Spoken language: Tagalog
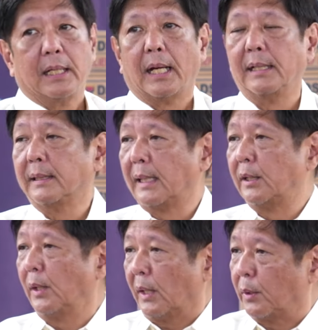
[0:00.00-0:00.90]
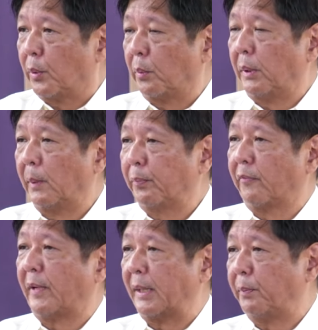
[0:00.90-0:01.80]
And then we will
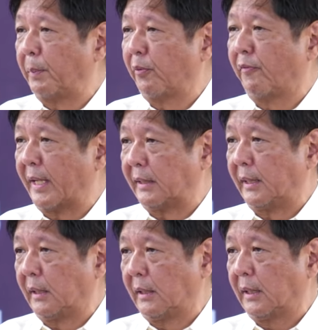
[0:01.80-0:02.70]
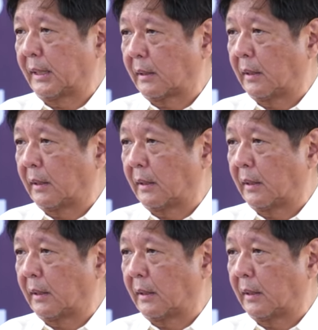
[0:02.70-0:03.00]
provide be providing